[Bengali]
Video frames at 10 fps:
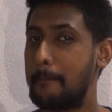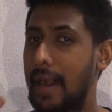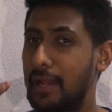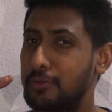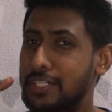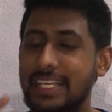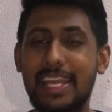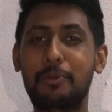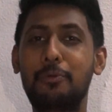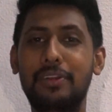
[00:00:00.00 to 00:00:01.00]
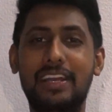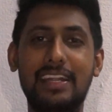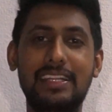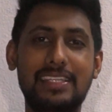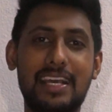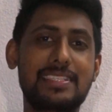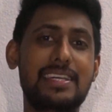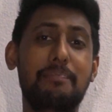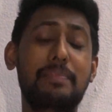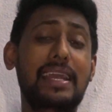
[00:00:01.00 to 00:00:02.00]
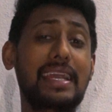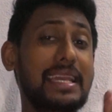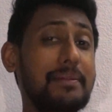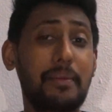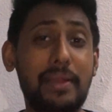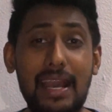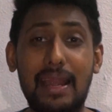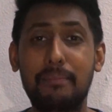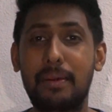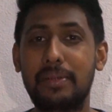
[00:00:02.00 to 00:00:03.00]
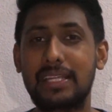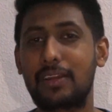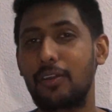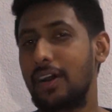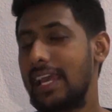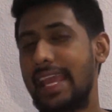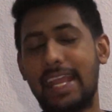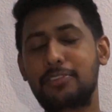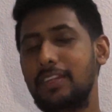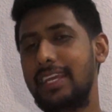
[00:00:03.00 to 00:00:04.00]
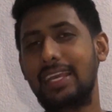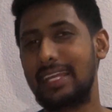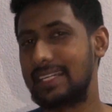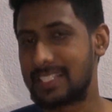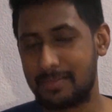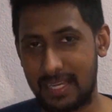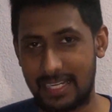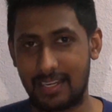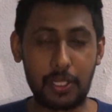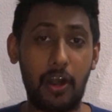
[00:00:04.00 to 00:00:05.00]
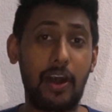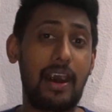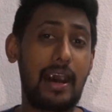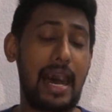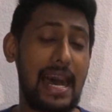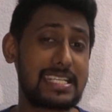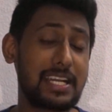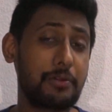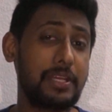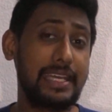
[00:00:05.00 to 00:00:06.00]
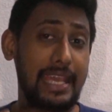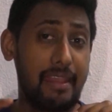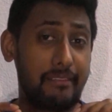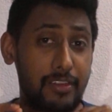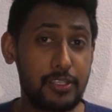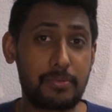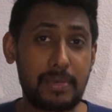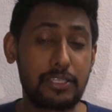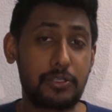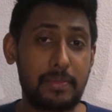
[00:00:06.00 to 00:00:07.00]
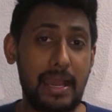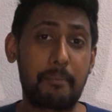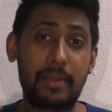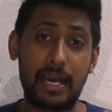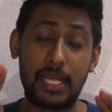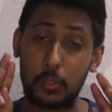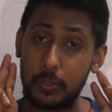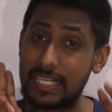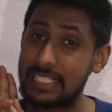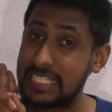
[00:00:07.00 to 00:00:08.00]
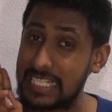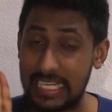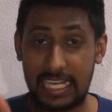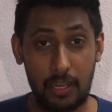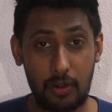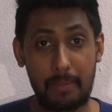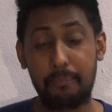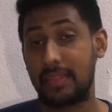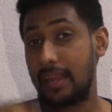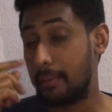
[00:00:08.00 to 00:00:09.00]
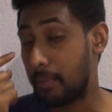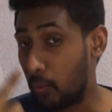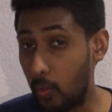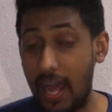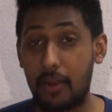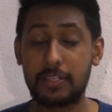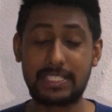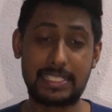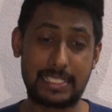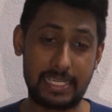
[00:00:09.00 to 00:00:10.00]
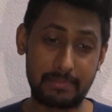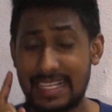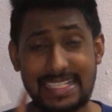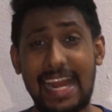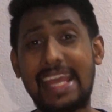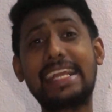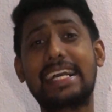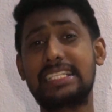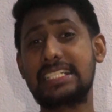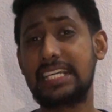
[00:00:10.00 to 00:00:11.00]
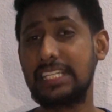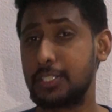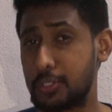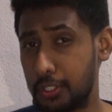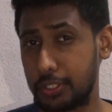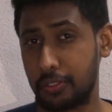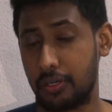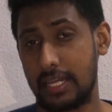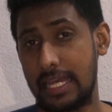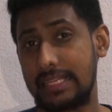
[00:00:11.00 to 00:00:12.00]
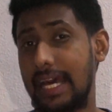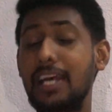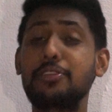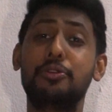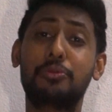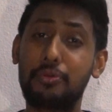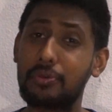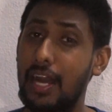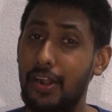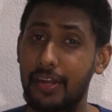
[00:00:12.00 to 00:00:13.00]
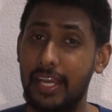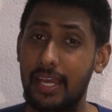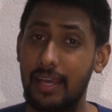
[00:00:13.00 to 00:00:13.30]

মানুষ কে কোন কান্ডিতে আছে আপনাকে কিভাবে খারাপ ভাবে দেখলো অ্যাকচুয়ালি ইট ডাজেন্ট ম্যাটার তো আশা করি এই ভিডিওর মাধ্যমে আমরা দুইটা জিনিস ক্লিয়ার হলাম নাম্বার ওয়ান হচ্ছে যে যারা এই কাজের সাথে জড়িত তারা যদি কোনো কারণে